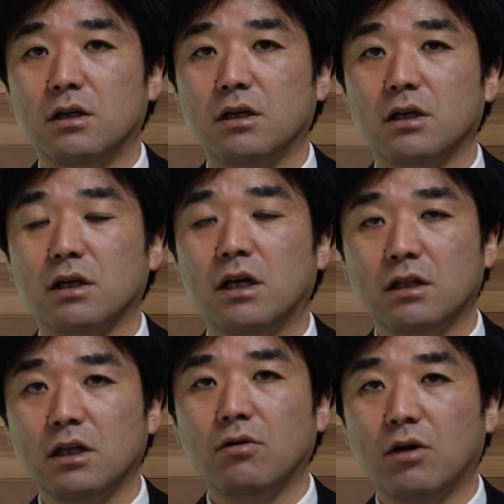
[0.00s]
えー、簡
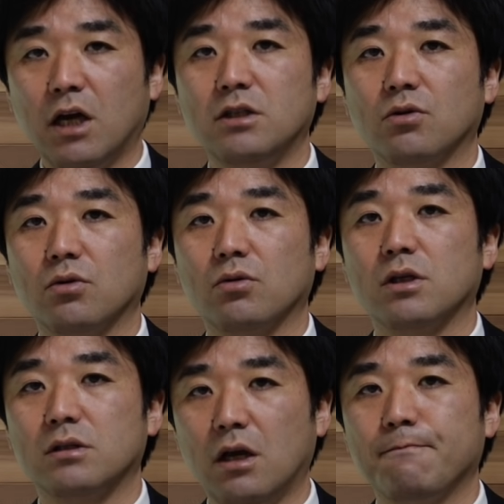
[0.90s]
単ではない状況
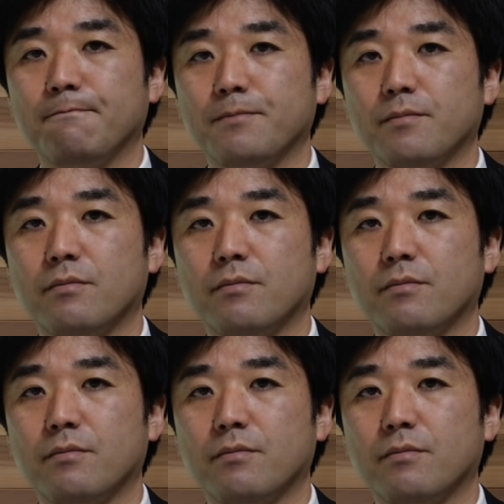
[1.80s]
ですね。